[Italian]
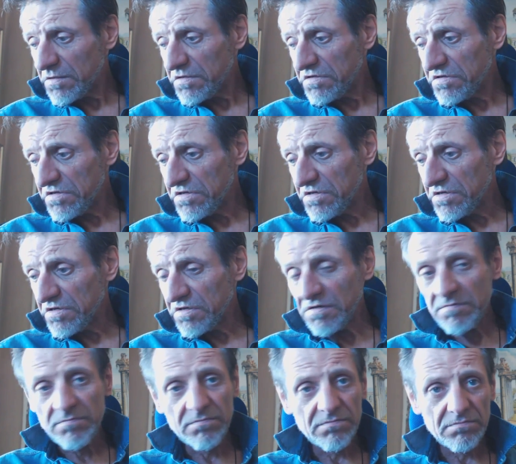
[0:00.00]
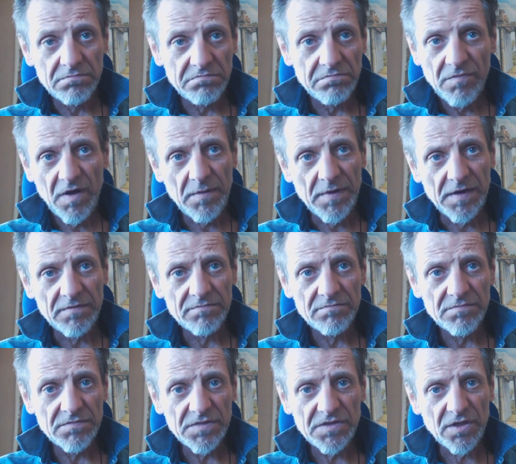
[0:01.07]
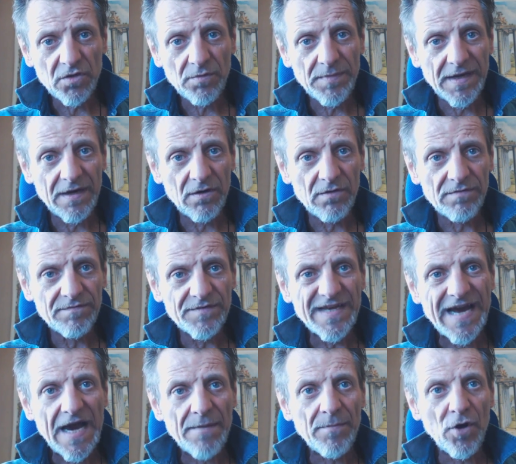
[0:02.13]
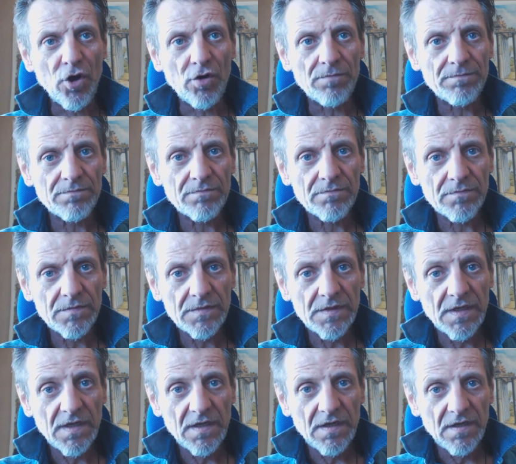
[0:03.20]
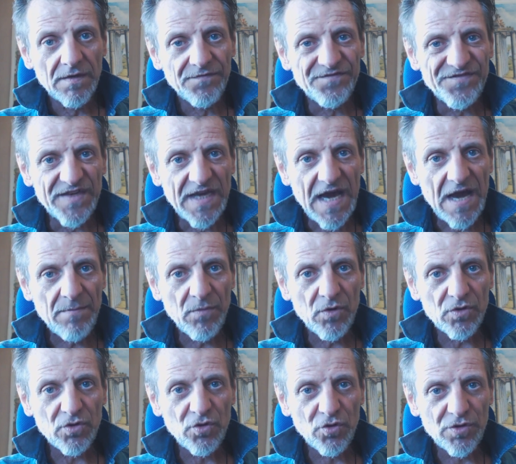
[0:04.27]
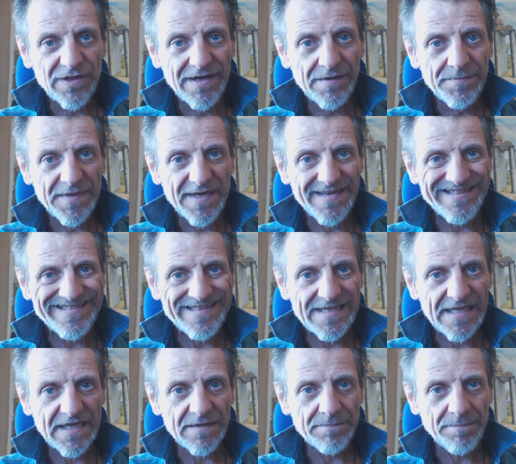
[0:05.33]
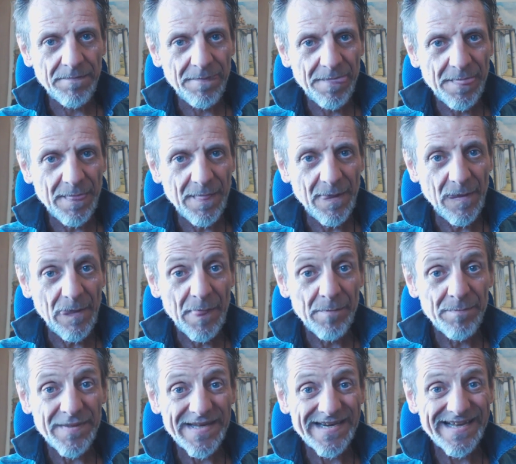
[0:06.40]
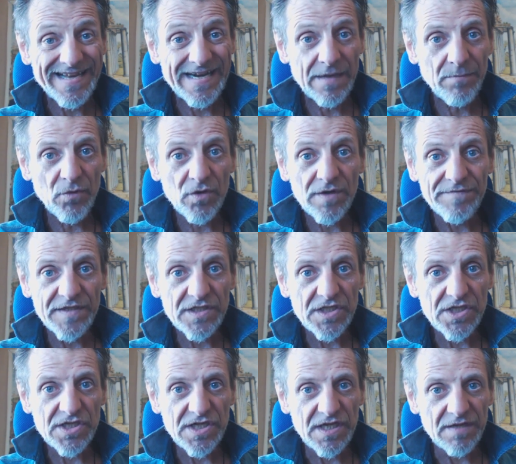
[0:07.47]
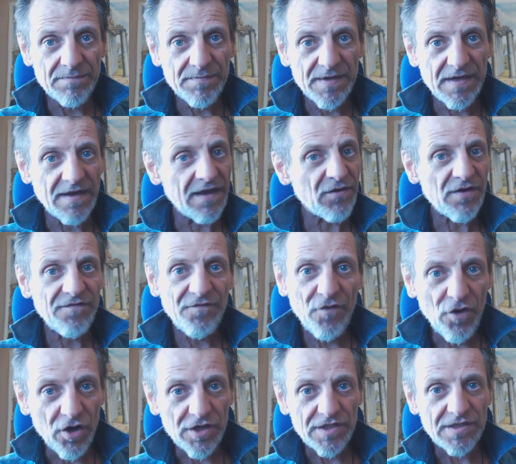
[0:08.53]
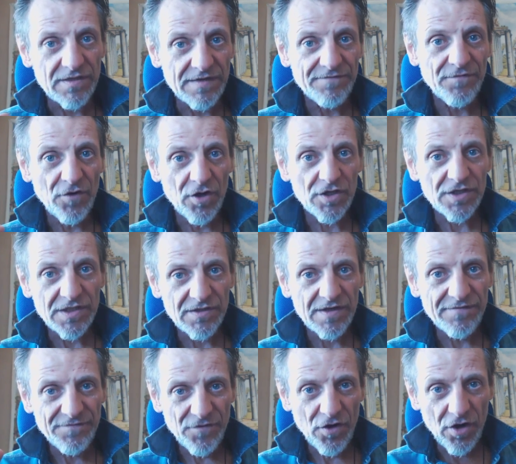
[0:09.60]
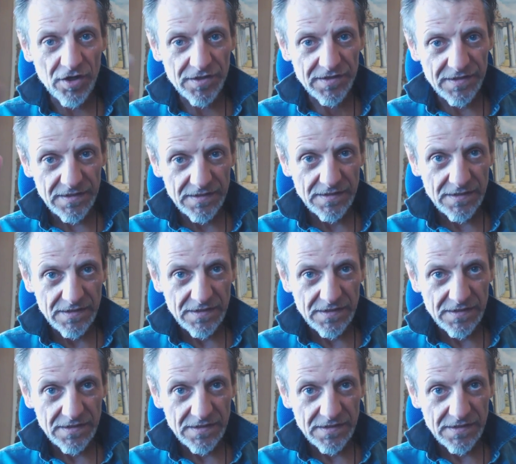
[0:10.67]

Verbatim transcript: eh, vabbè è stato bello vi amo vi amo totalmente perché l'amore vince sempre, è una forza, una forza, una forza,